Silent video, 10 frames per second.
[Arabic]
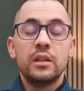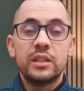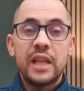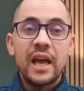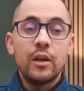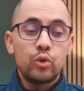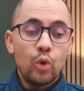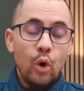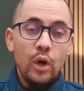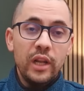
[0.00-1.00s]
ده
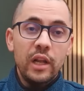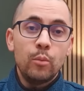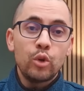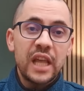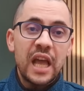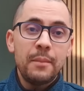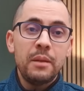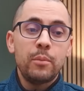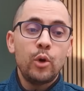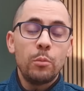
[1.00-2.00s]
دول
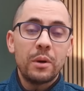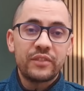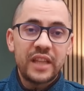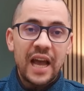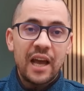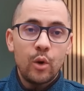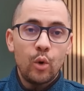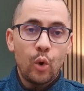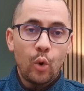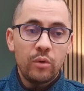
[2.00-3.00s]
المتهمين بان هم افتعلوا
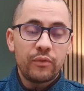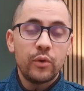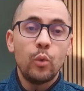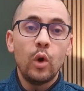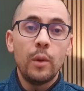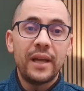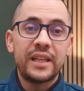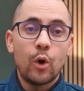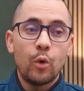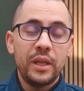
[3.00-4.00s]
العنف
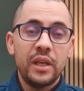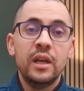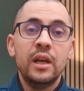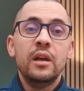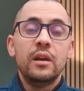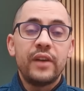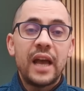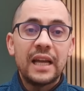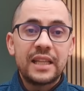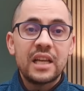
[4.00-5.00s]
وبداوا بيه في
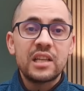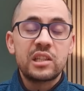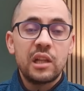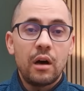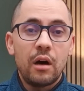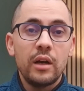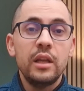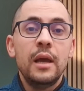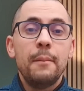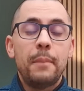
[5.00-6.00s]
أحداث لاهاي
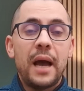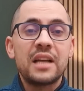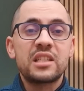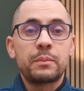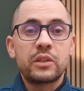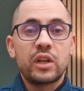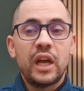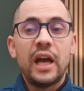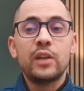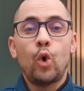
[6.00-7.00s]
بحسب
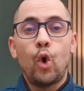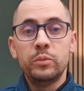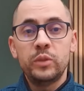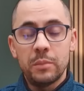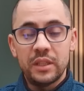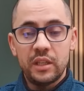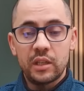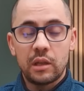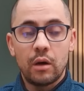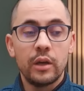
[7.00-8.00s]
تصريحات عمدة مدينة
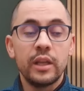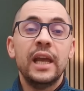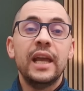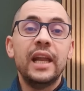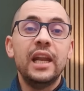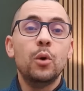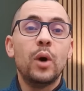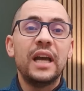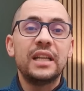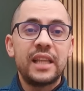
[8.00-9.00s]
لاهاي
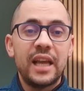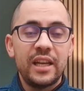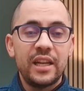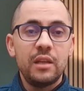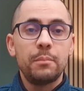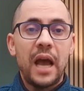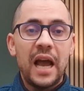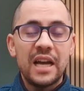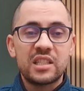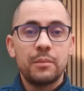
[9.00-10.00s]
اللواء الثاني
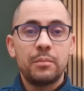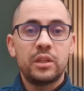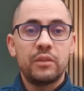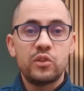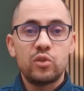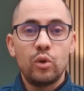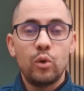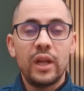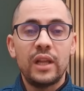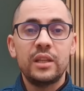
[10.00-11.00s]
بحسب التلفزيون
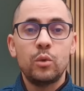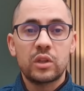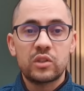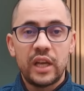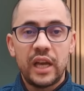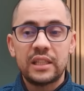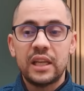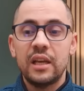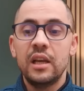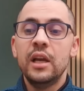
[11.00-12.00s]
الهولندي
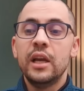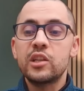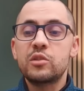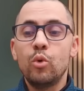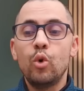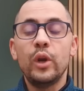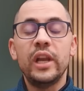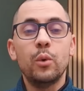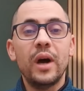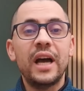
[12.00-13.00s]
وتصريحاتها اسمه
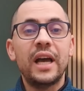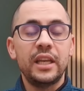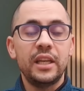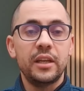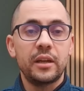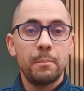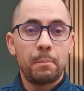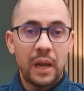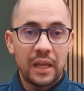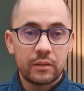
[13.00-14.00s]
لواء إيرم
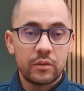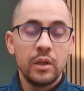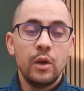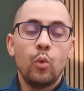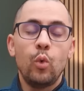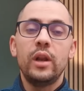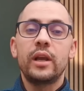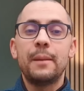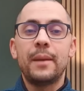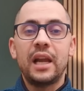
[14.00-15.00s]
بلات
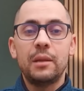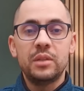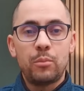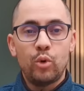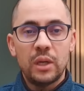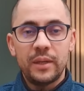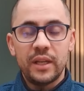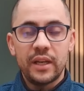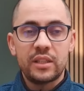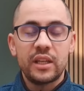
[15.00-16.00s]
وللجماعة اللي بيتابعونا من
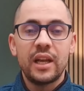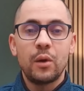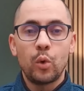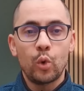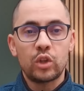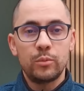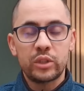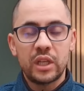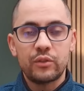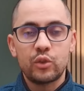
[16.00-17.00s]
اريتريا لو النطق
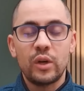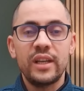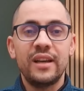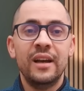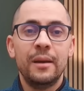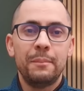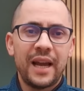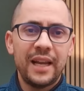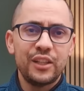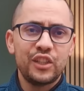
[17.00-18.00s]
مختلف شويه
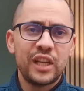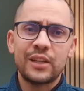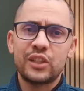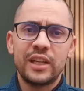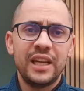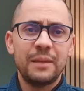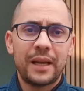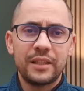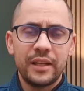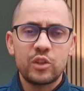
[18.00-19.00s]
معلش عشان احنا ما
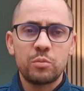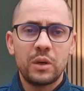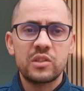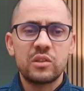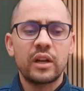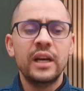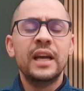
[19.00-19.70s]
عندناش مصدر